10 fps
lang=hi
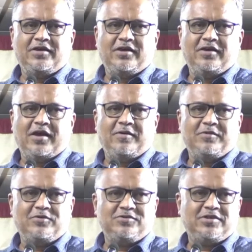कि यहाँ
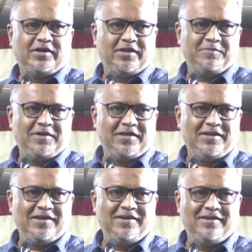पर कुछ तकरीर भी
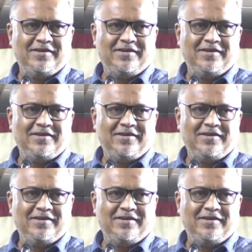करनी है